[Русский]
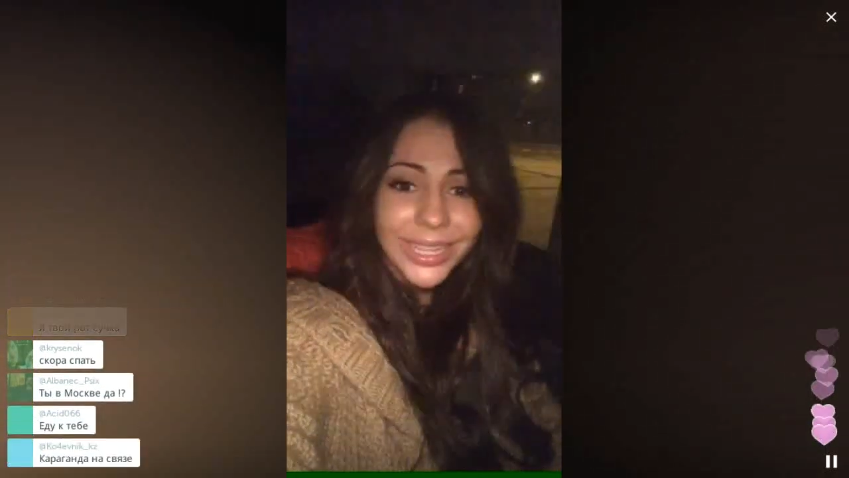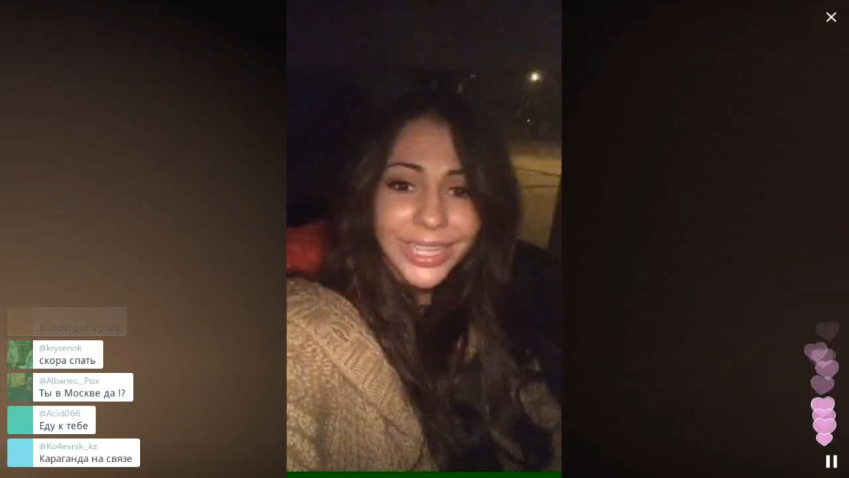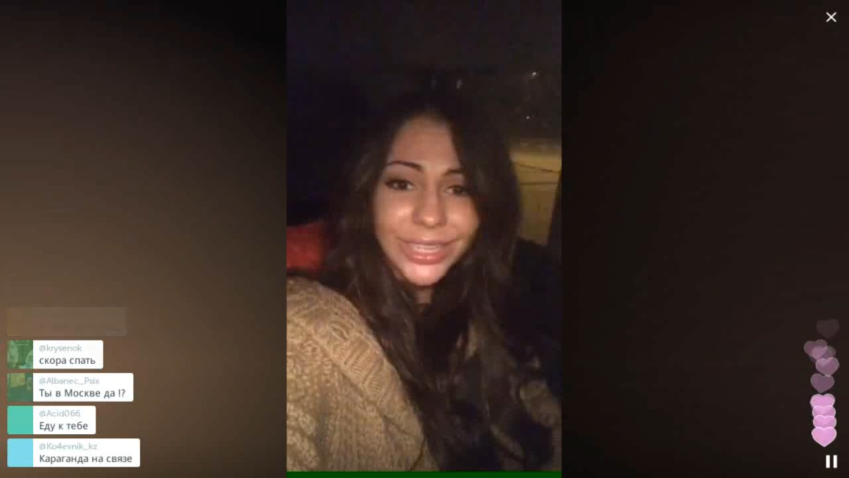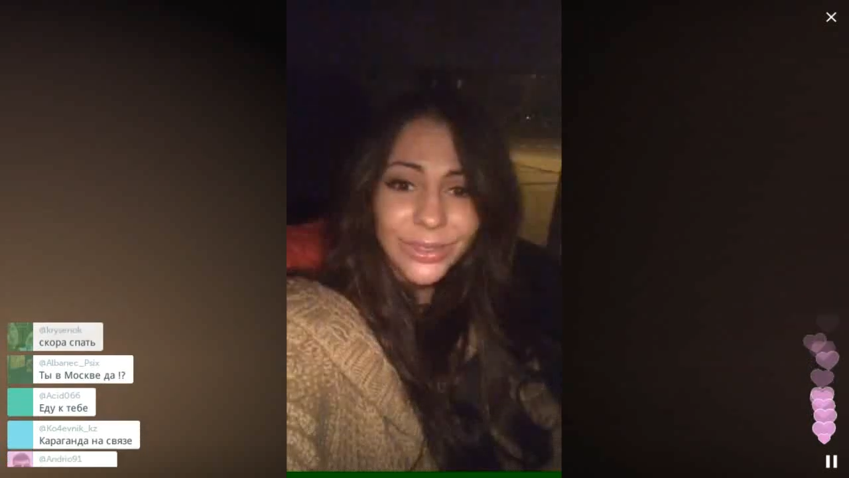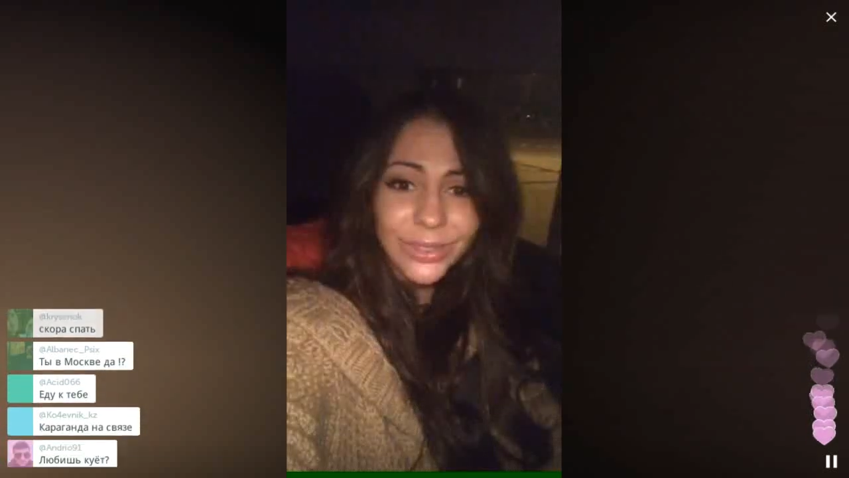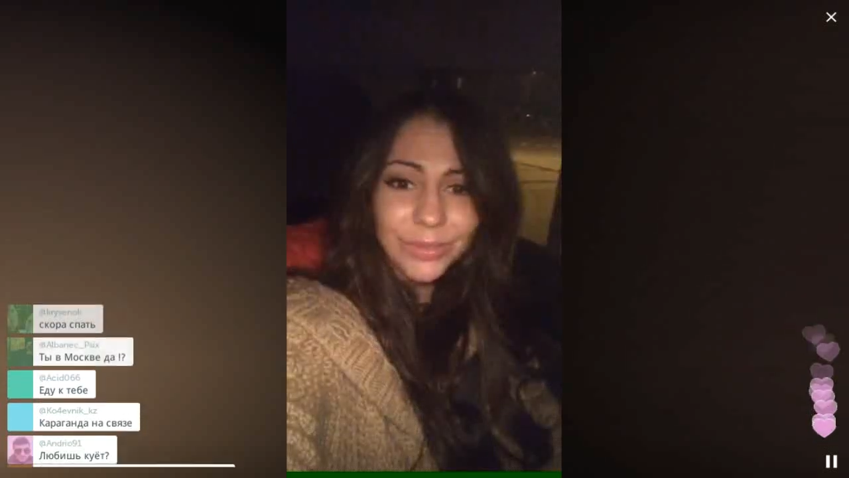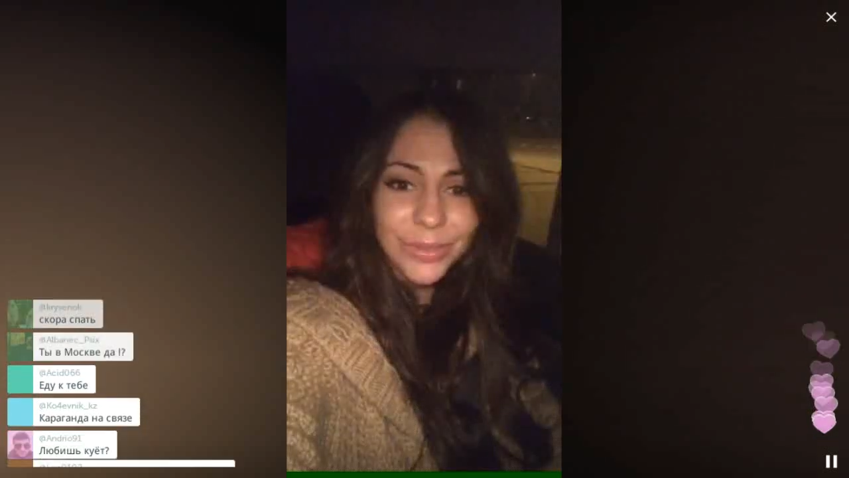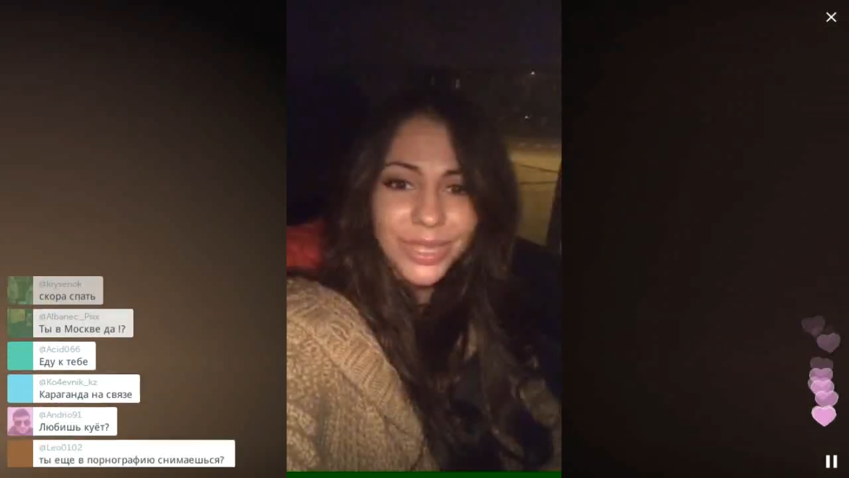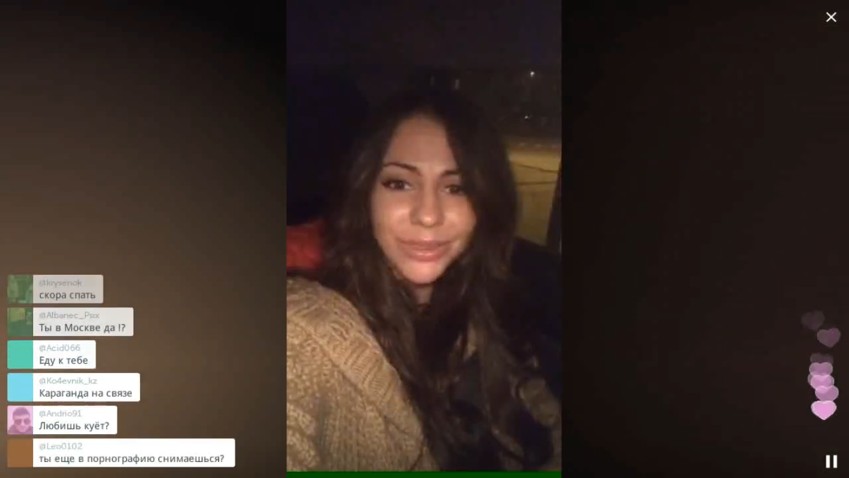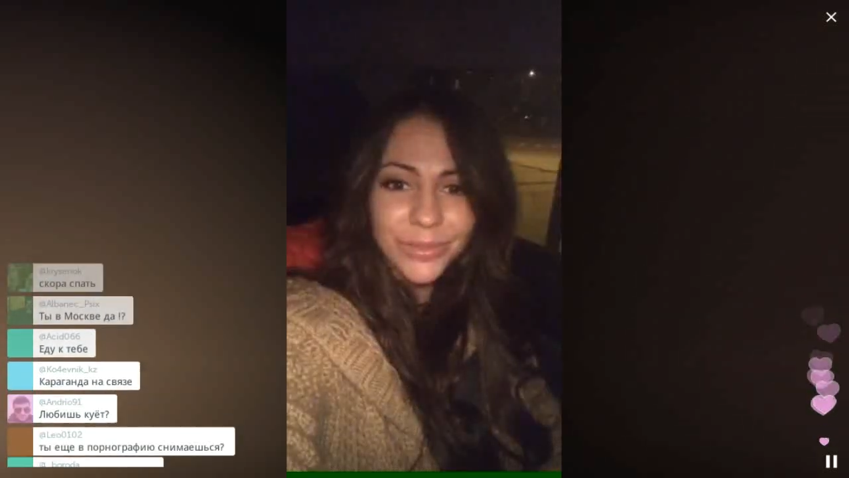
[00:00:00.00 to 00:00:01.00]
Еду к
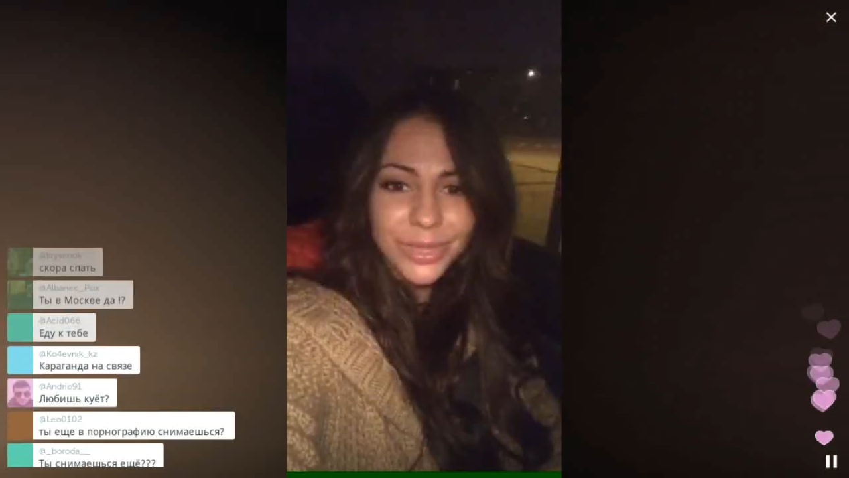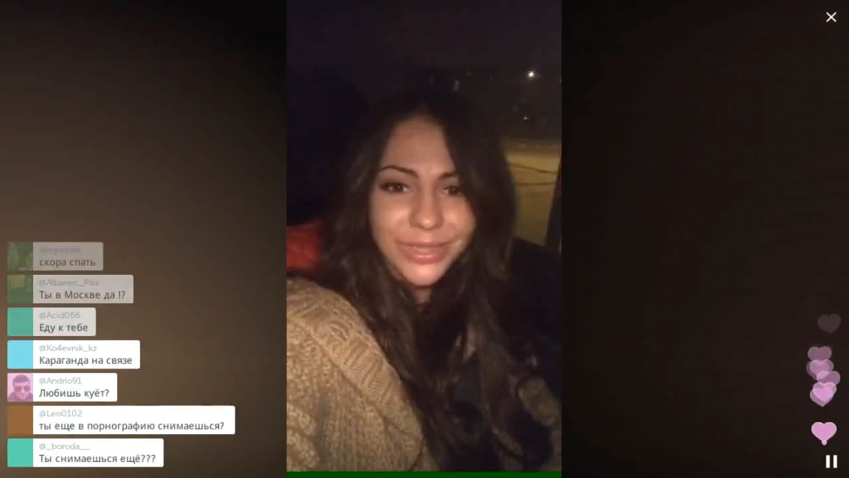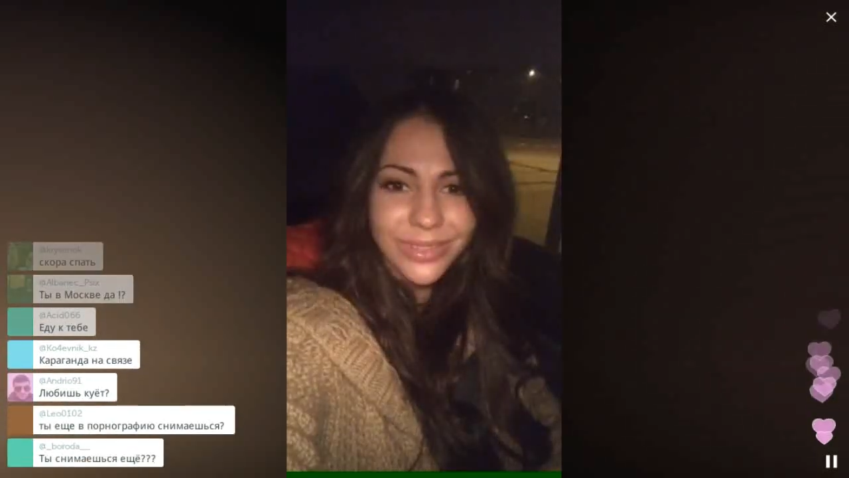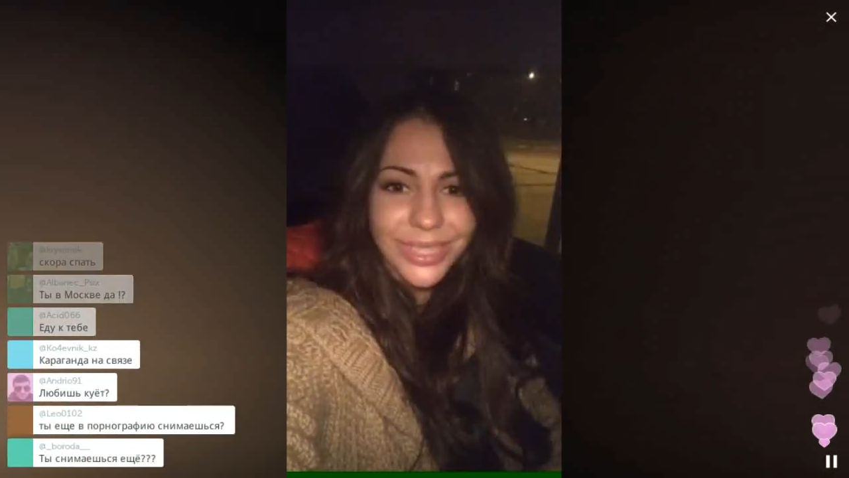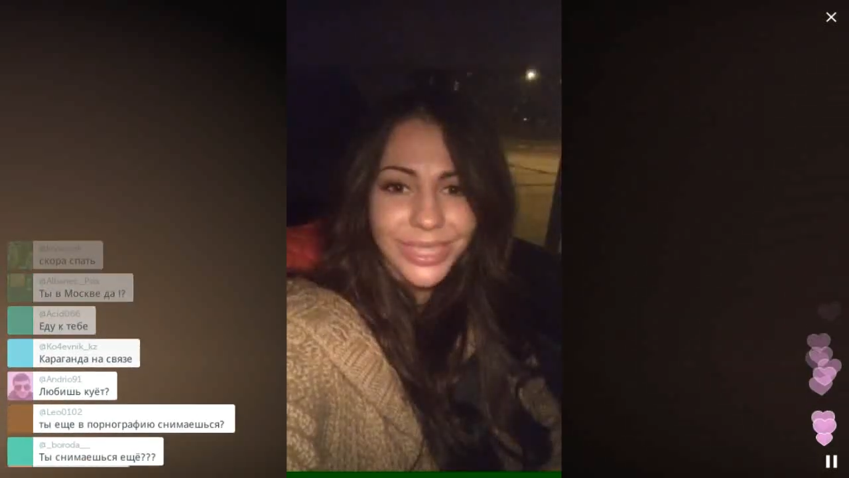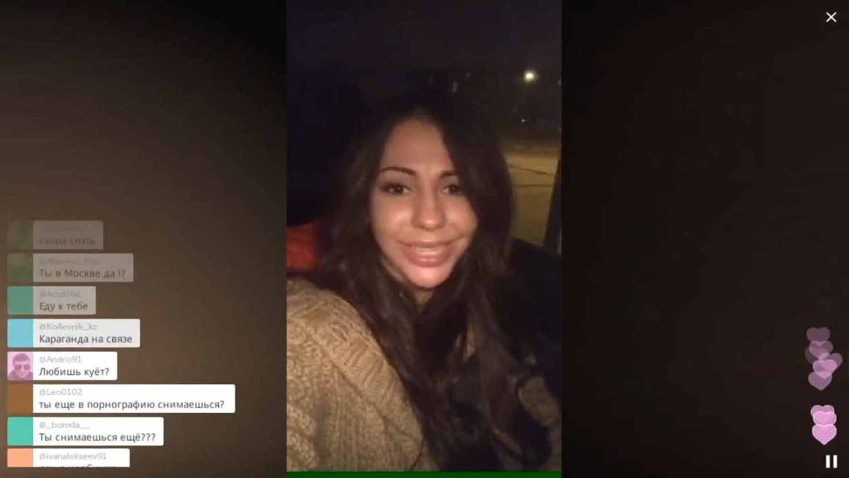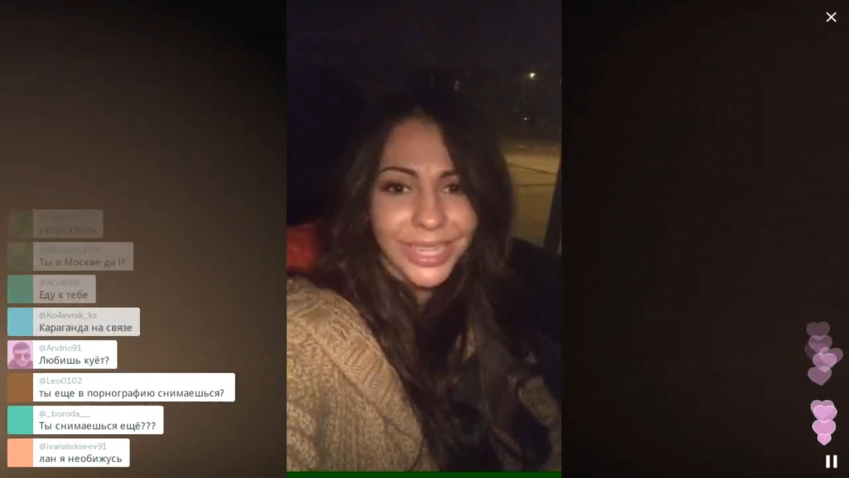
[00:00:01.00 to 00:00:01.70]
тебе, ты в Москве, да,